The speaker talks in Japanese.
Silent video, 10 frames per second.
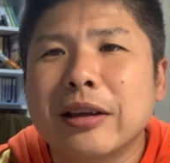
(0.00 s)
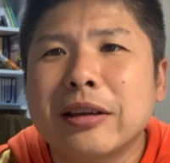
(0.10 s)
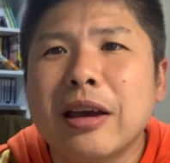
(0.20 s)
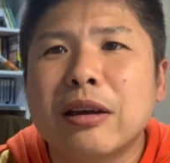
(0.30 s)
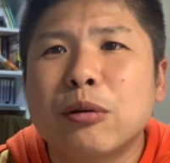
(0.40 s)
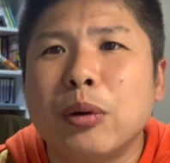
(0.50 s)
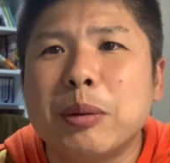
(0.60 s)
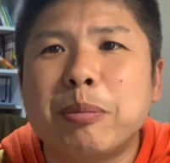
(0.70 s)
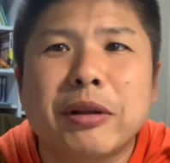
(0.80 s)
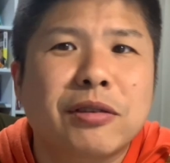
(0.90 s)
結構
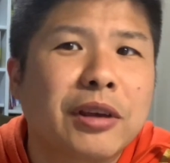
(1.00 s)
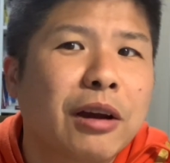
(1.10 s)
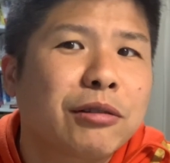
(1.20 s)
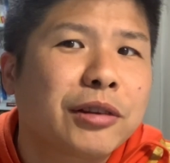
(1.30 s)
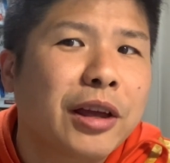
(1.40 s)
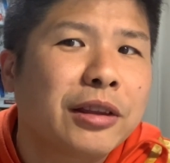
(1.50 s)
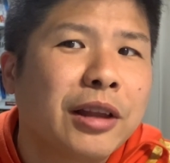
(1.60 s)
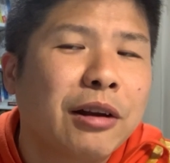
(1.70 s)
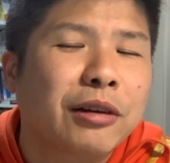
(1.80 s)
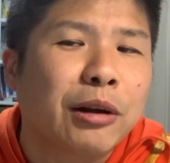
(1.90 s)
一発逆転に
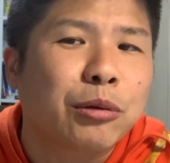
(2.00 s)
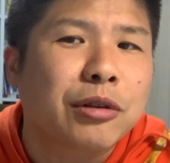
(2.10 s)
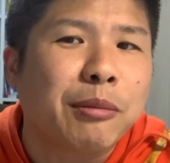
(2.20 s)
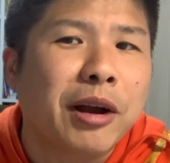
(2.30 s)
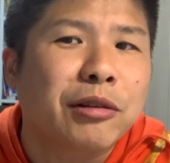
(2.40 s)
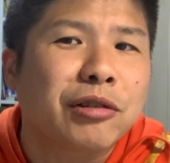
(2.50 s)
なる可能性もある